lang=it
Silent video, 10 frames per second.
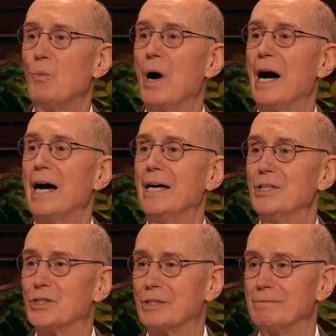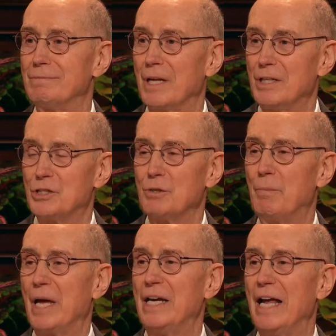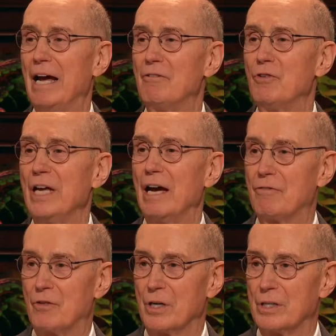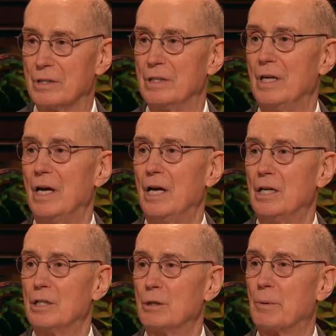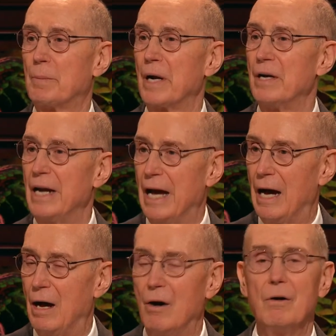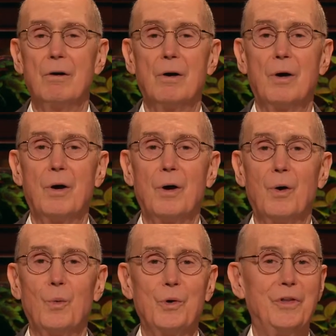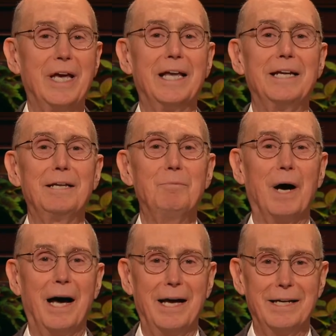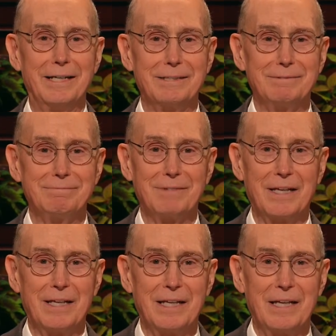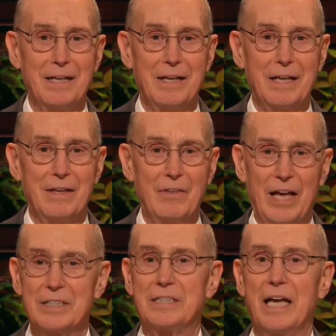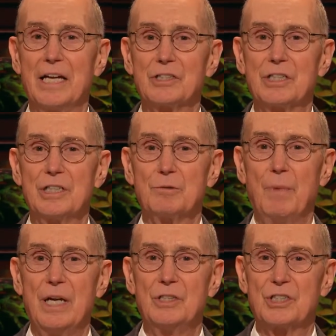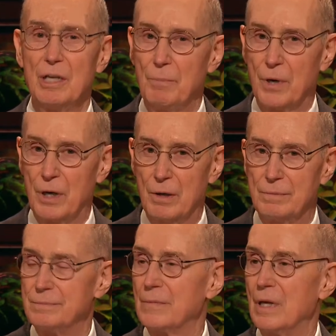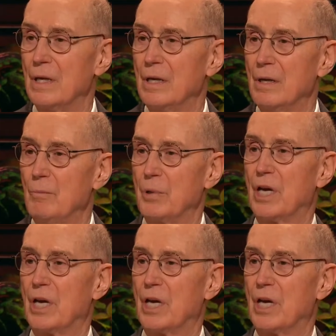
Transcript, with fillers: Sarà saggio da parte vostra cercare con tutto l'impegno di prepararvi adesso, tenendo a mente il fine ultimo.